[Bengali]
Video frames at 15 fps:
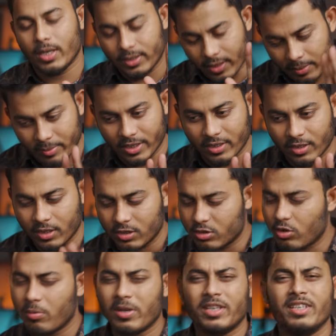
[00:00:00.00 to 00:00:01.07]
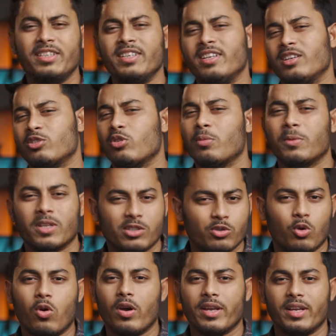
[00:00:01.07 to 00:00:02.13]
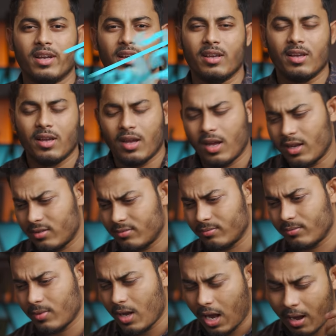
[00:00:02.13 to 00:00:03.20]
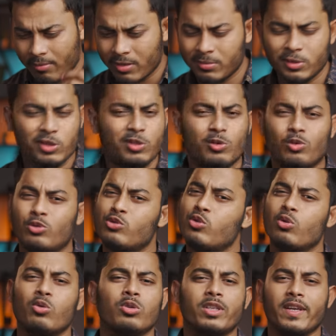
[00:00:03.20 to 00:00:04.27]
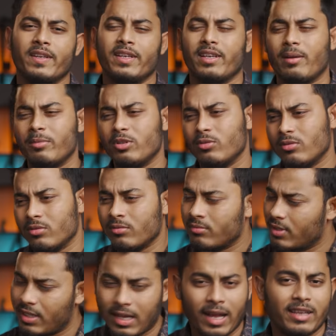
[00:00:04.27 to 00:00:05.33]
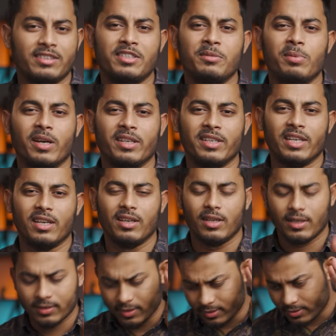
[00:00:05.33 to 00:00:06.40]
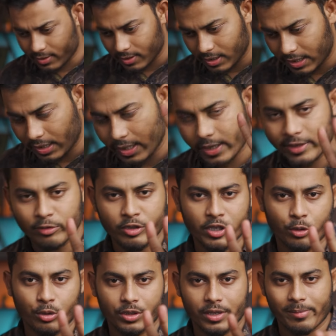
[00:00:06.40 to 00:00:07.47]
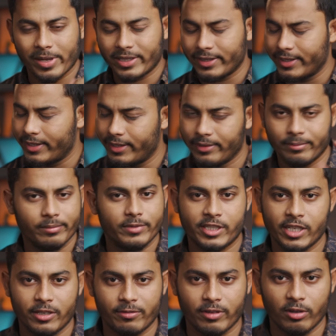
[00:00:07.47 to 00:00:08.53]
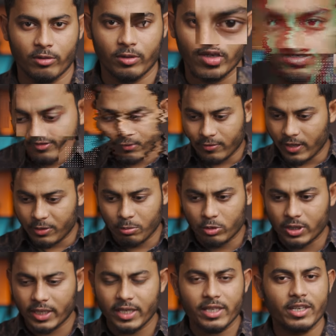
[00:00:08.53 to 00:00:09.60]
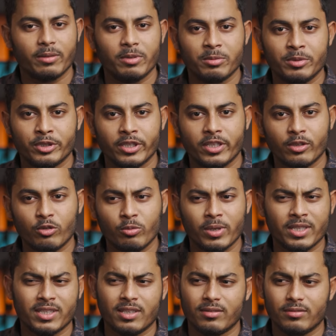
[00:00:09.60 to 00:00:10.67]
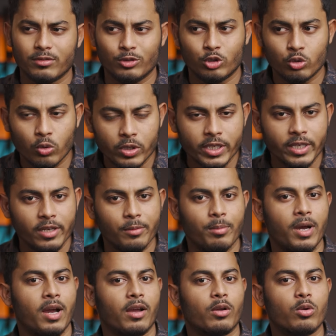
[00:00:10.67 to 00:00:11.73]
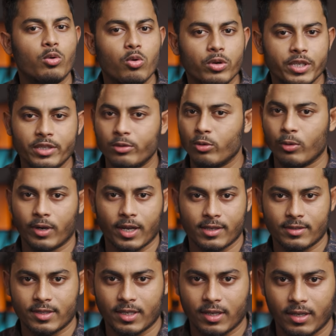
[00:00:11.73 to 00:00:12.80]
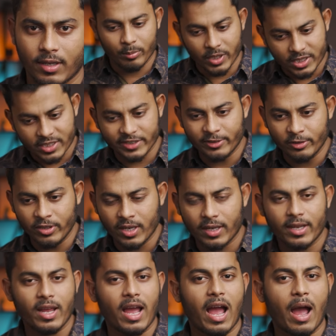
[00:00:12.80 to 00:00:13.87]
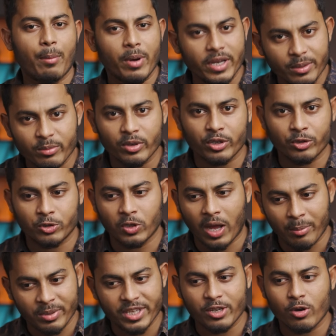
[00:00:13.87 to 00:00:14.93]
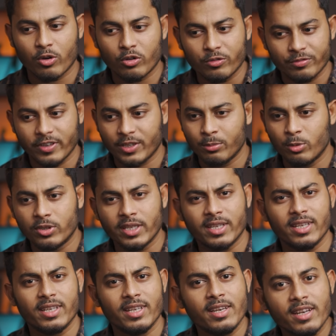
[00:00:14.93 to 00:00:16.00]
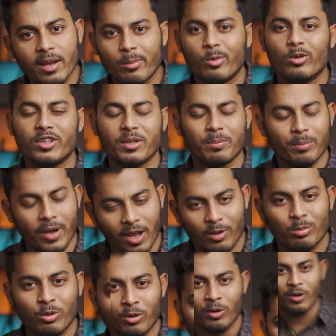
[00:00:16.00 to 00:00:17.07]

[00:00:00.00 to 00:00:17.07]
ভাই থামেন সবাইকে দিয়ে না সব কাজ হয় না আর আমার ভিতরে কোনো যোগ্যতাই নেই আমি কোনো কাজই পারি না জাস্ট এই দুইটা কথা মাথা থেকে ঝেড়ে ফেলুন ফেসবুক থেকে ইনকামের বিষয়টা খুব একটা জটিল বা কঠিন কোনো কাজ না বেশ কিছুদিন আগে আমারই মনে হতো আমি কি কখনো ফেসবুক থেকে ইনকাম করতে পারবো